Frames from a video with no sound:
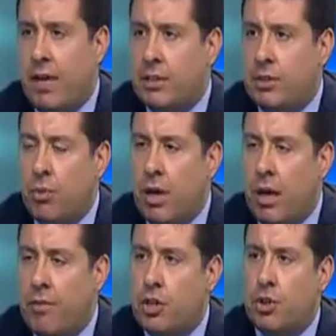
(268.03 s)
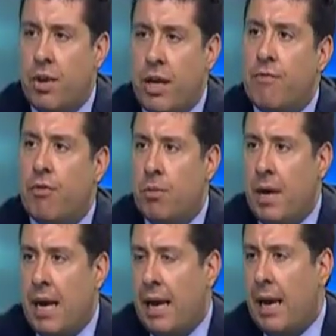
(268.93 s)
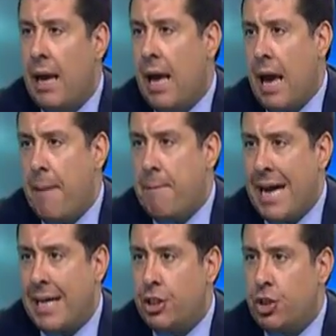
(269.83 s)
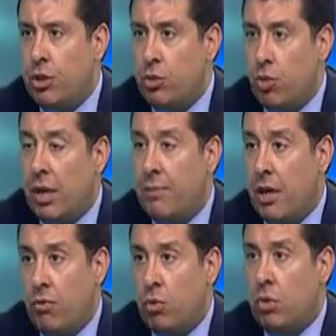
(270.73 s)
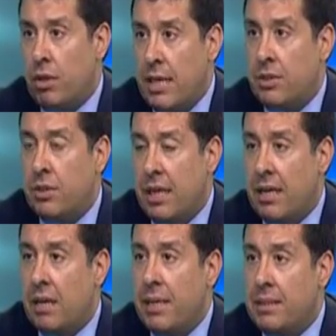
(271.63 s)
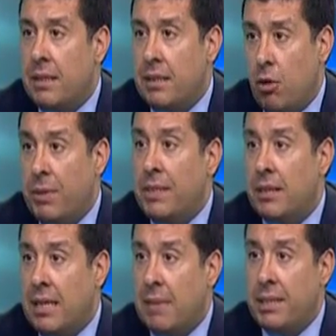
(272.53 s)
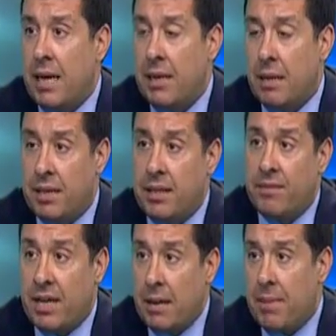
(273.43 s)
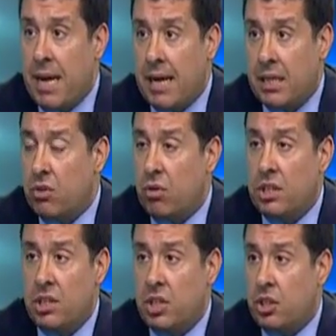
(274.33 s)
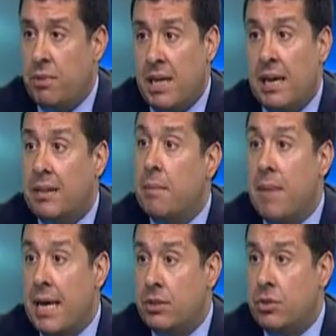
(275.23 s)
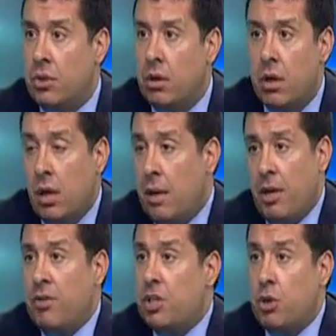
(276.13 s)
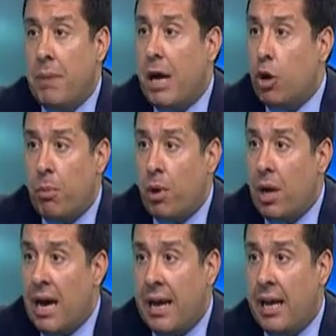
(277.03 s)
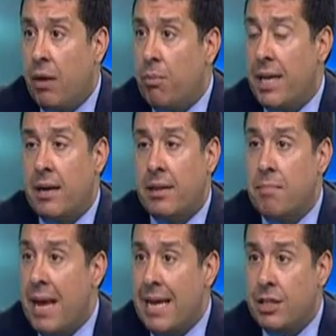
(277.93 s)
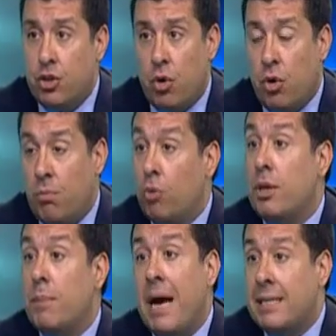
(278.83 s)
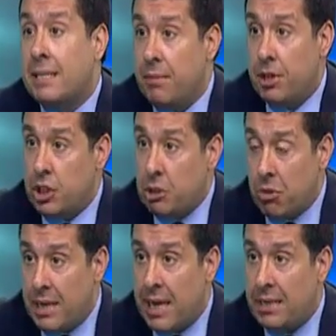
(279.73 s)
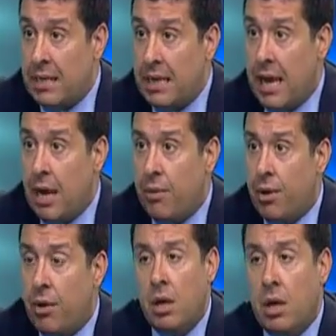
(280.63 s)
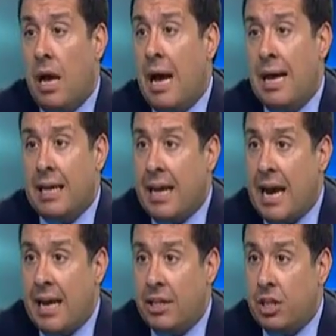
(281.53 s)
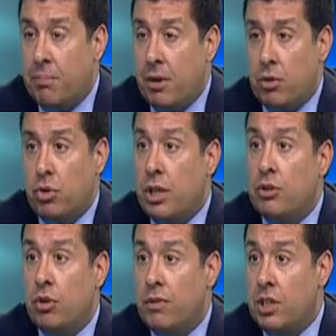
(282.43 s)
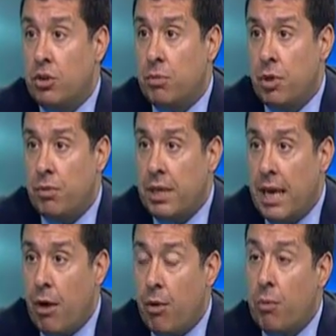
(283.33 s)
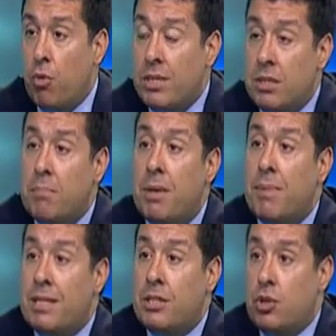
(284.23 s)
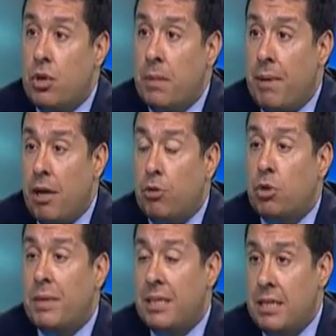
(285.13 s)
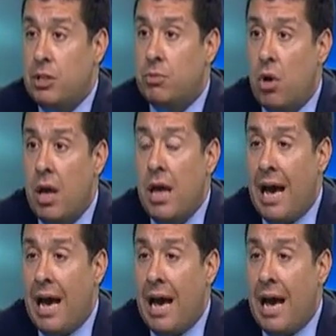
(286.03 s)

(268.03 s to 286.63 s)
fatto una versione informale a maggio e dunque abbiamo avuto adesso dei incrementi, aumenti di capitale da parte di varie banche intorno a 10 miliardi e mezzo, abbiamo visto Banco Popolare 1 miliardo e mezzo, Monte Paschi per 5 miliardi di euro, anche Carige per 800-900 milioni di euro, questa è in preparazione per l'automatismo